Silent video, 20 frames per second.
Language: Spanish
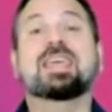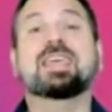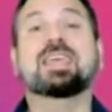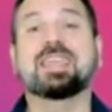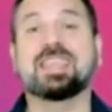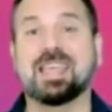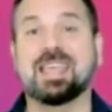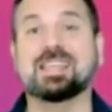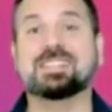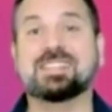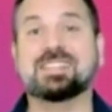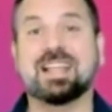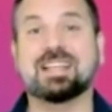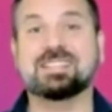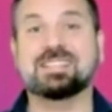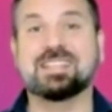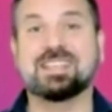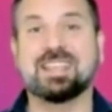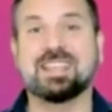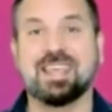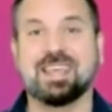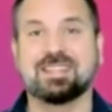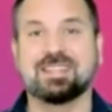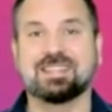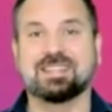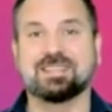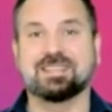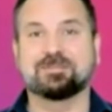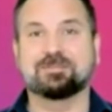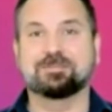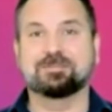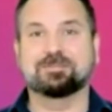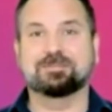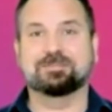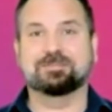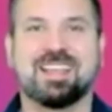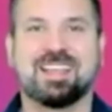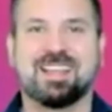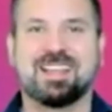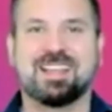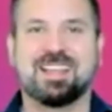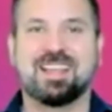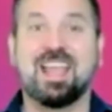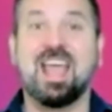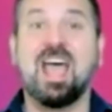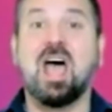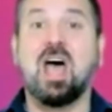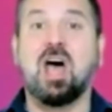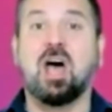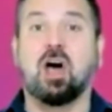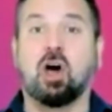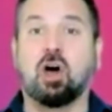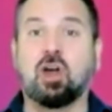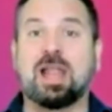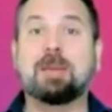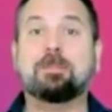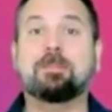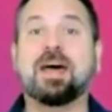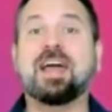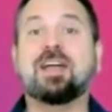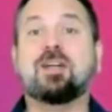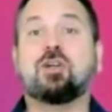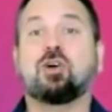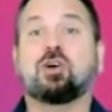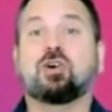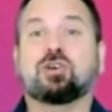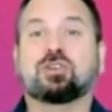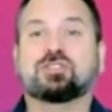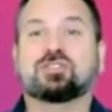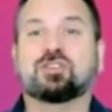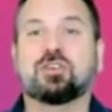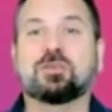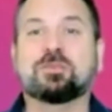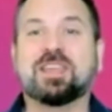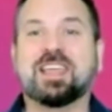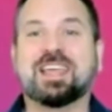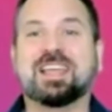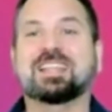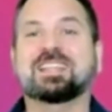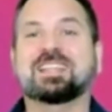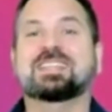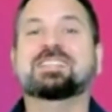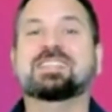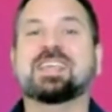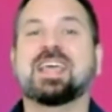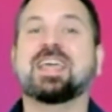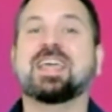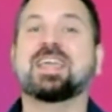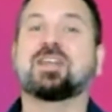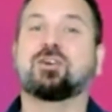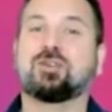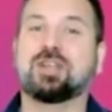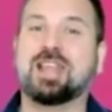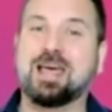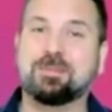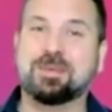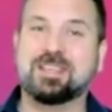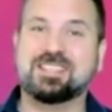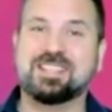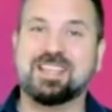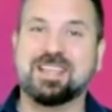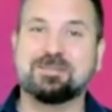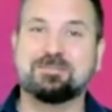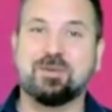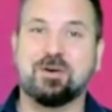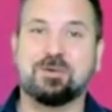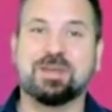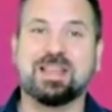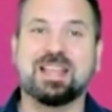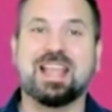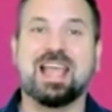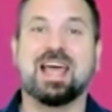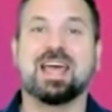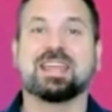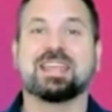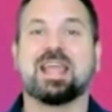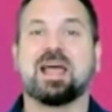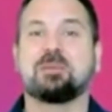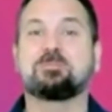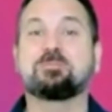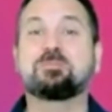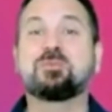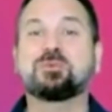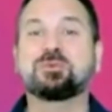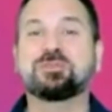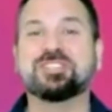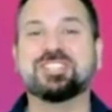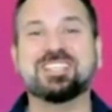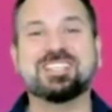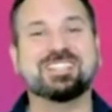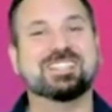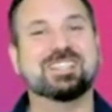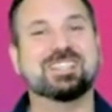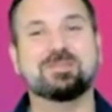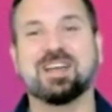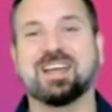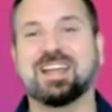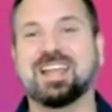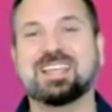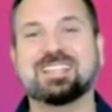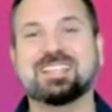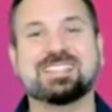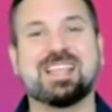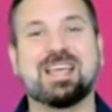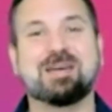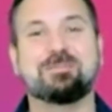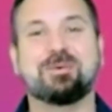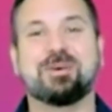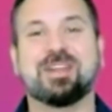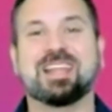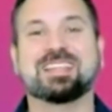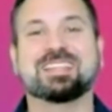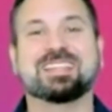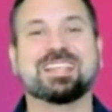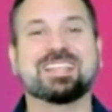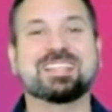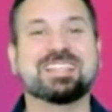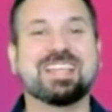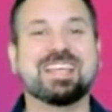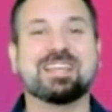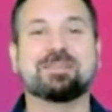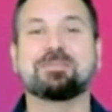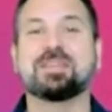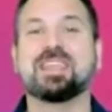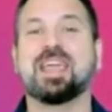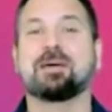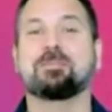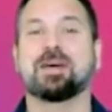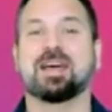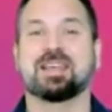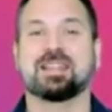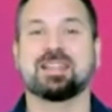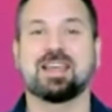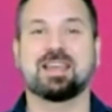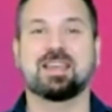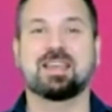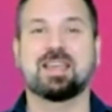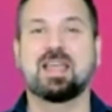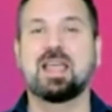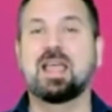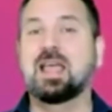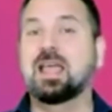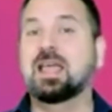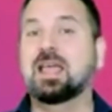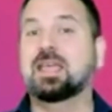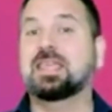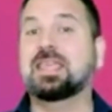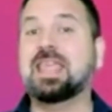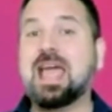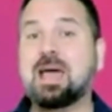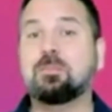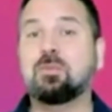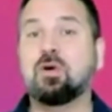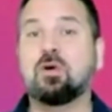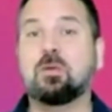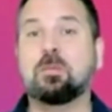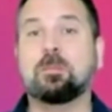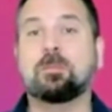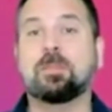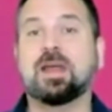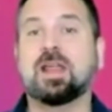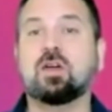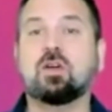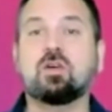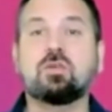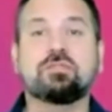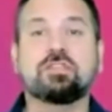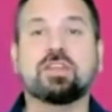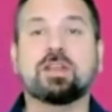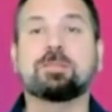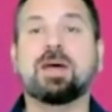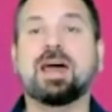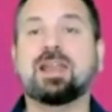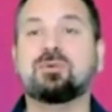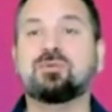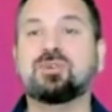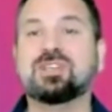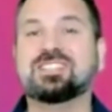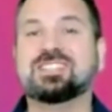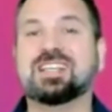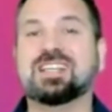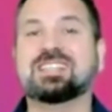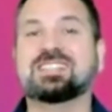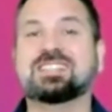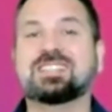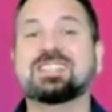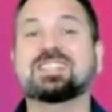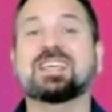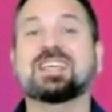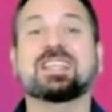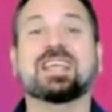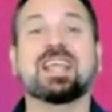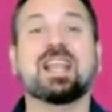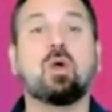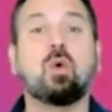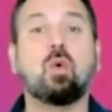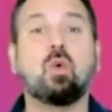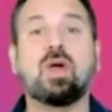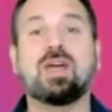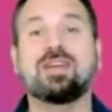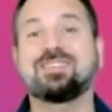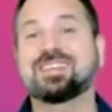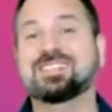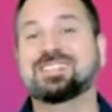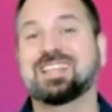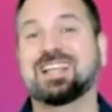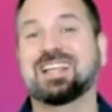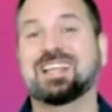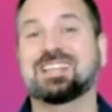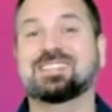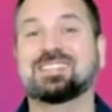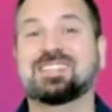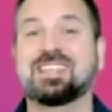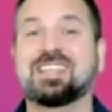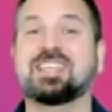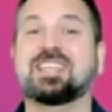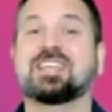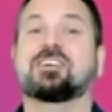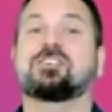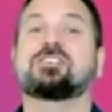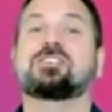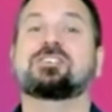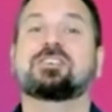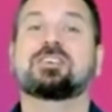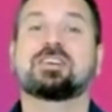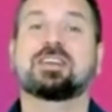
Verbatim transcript: Y es la siguiente. Hola Paco, soy Michele Edisei con ABC Inmobiliaria. Muchísimas gracias por atender mi llamada. Llamo para confirmar nuestra cita del jueves a las 5.